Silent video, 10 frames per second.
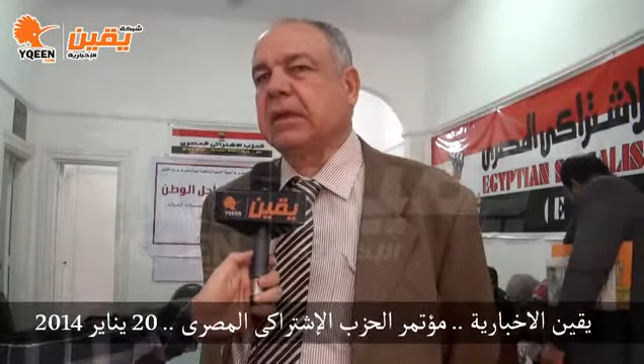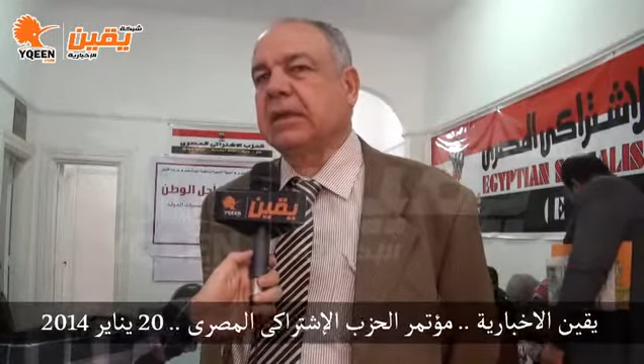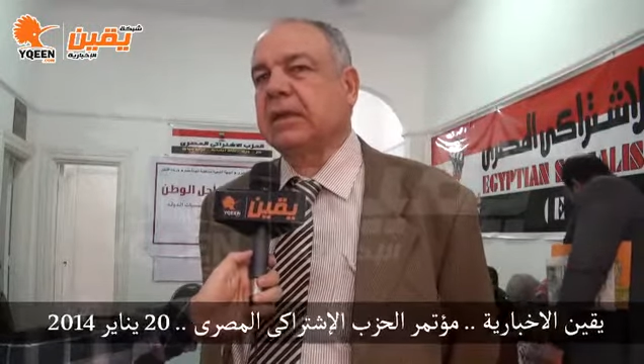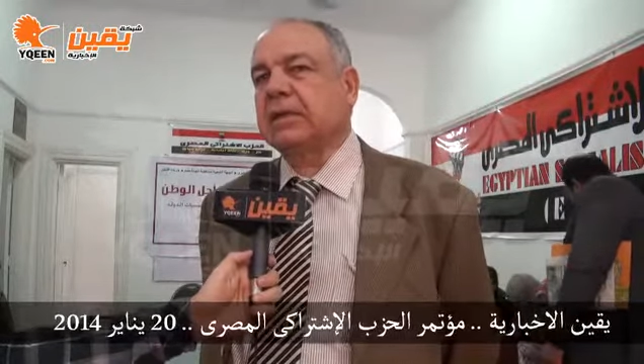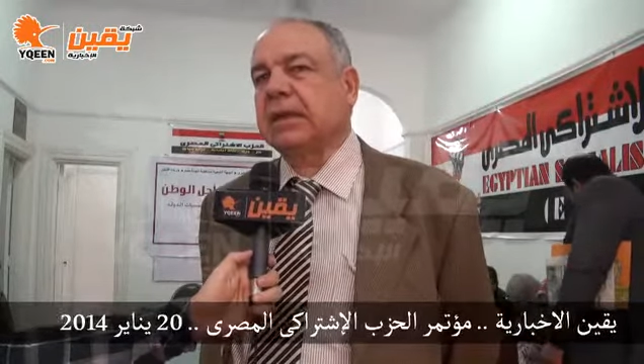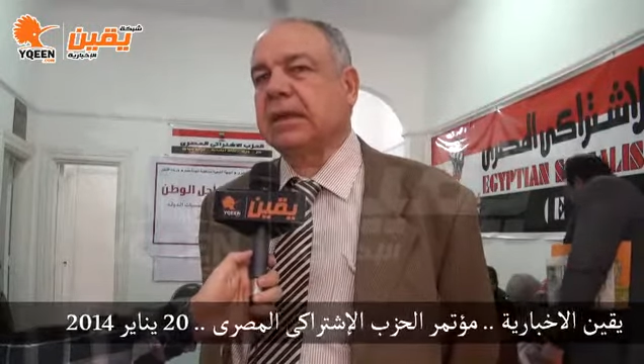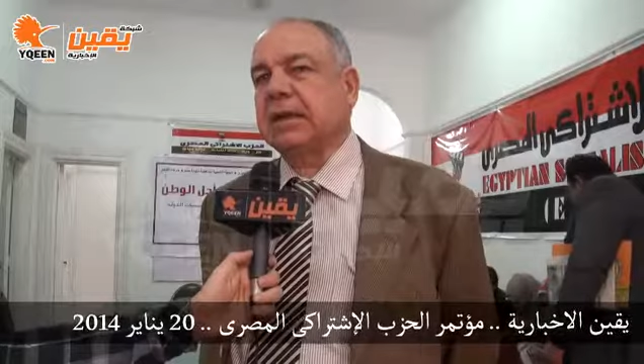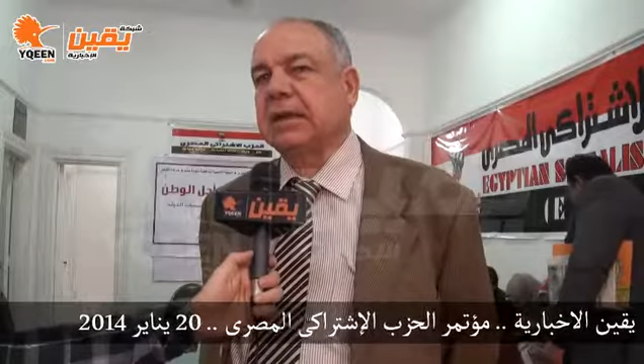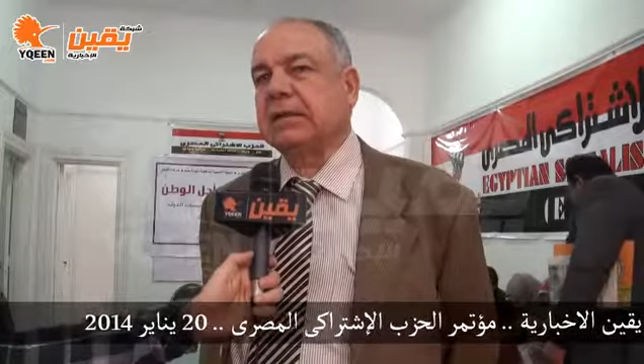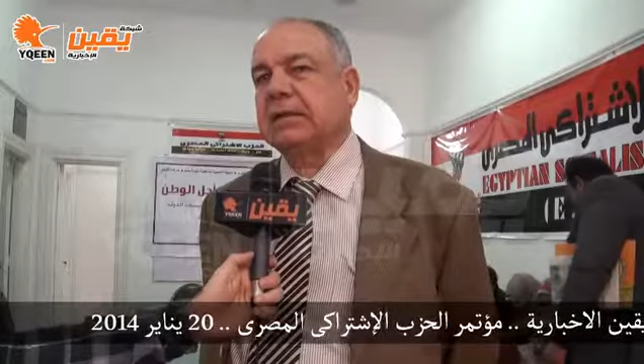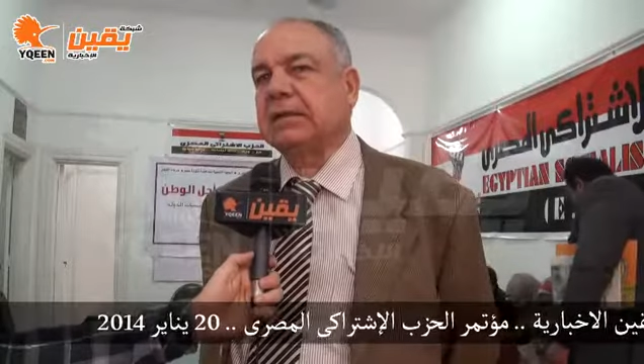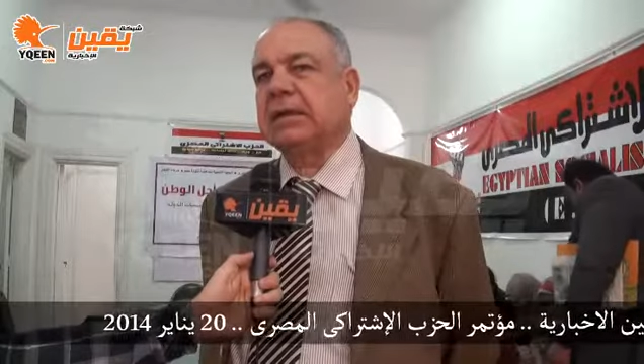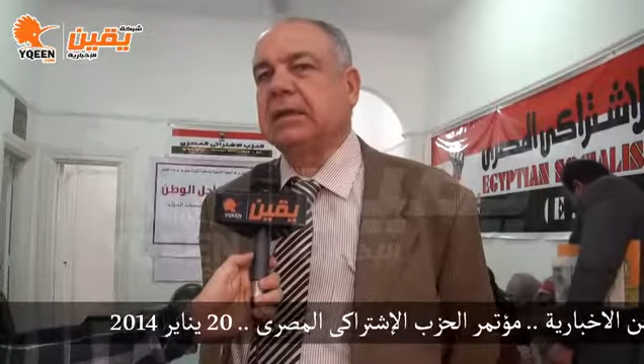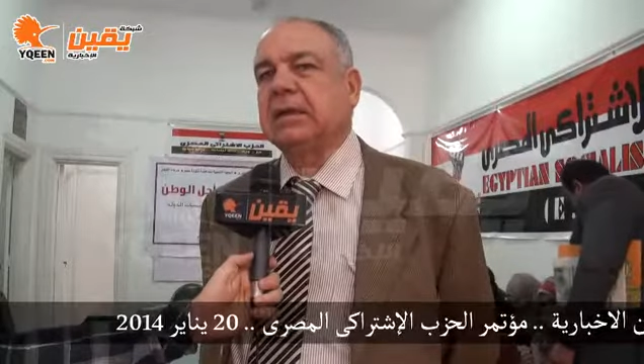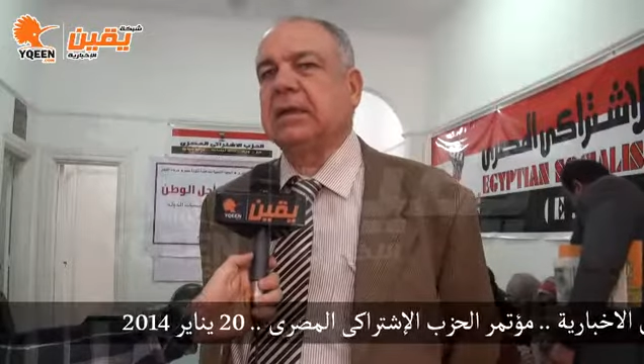آه، تغلغلت
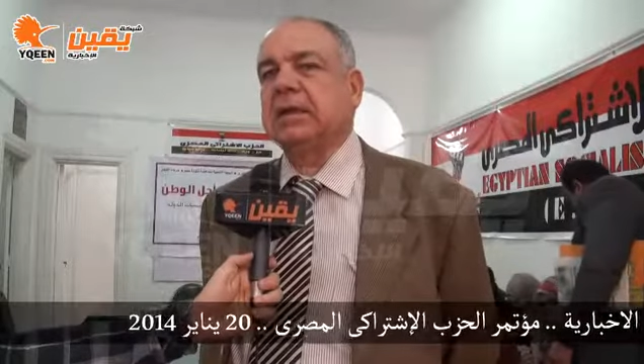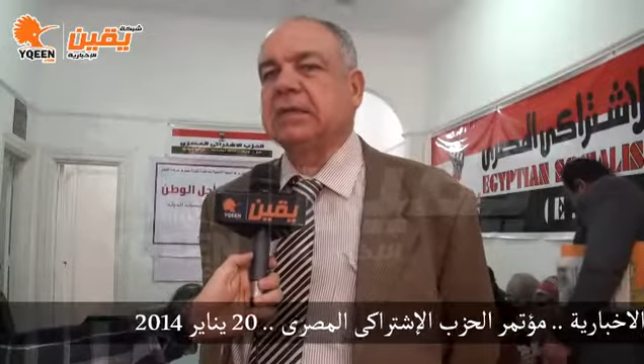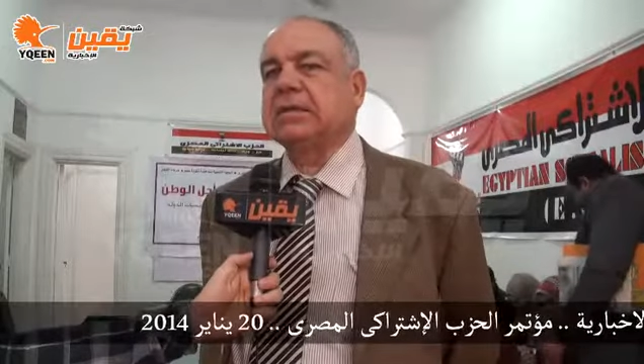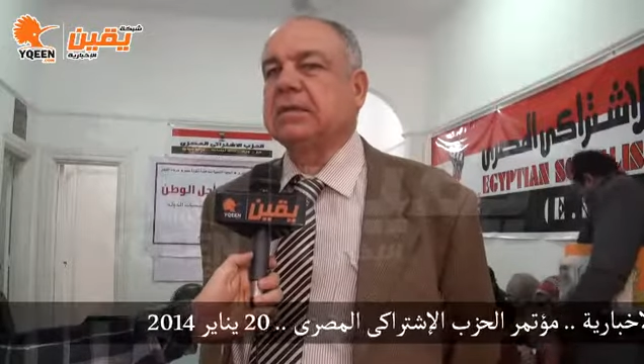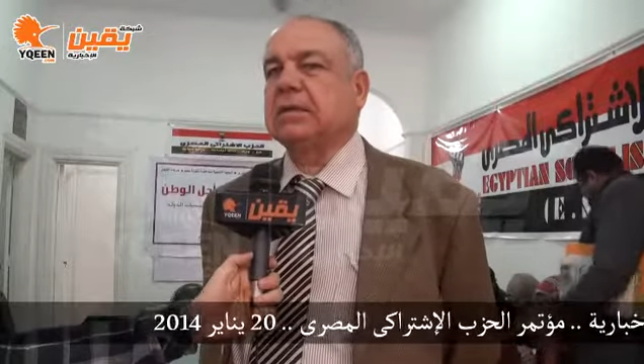إلى أجهزة